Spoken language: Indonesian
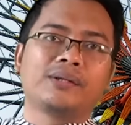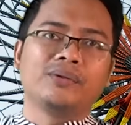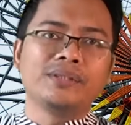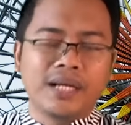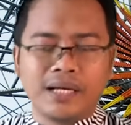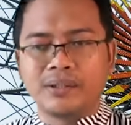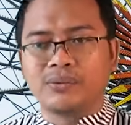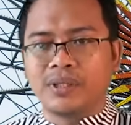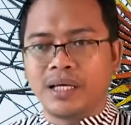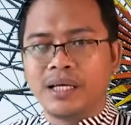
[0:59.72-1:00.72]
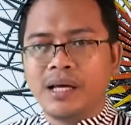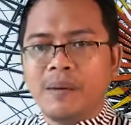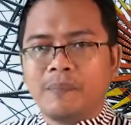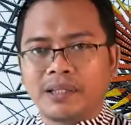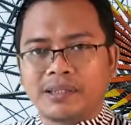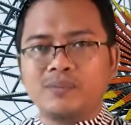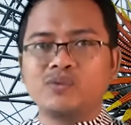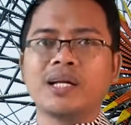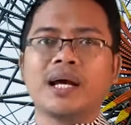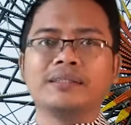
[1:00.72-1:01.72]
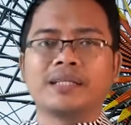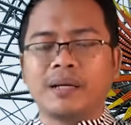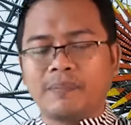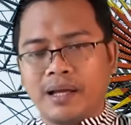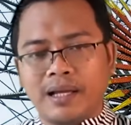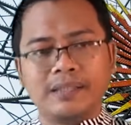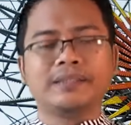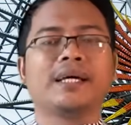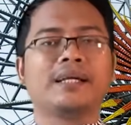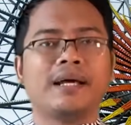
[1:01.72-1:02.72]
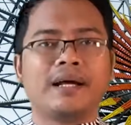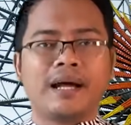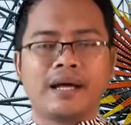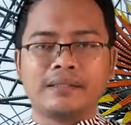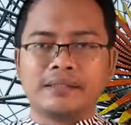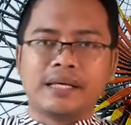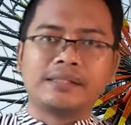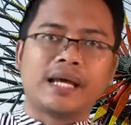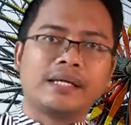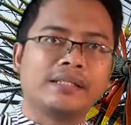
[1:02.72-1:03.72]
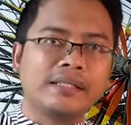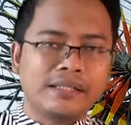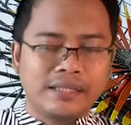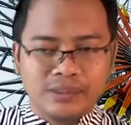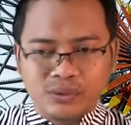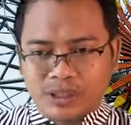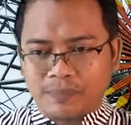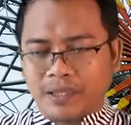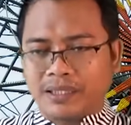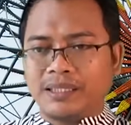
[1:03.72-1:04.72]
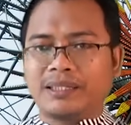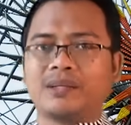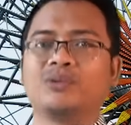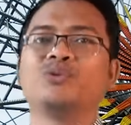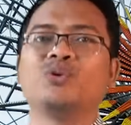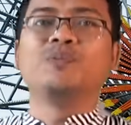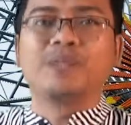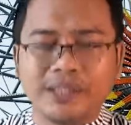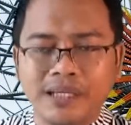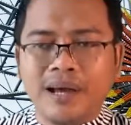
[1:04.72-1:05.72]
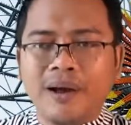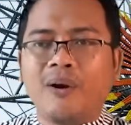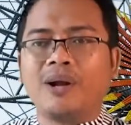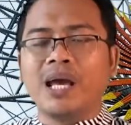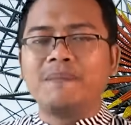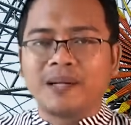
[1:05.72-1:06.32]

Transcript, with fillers: atau enggak gitu ya. Pertemuan antara Pak Ganjar dengan Kiai Said ini itu seperti tertutupi oleh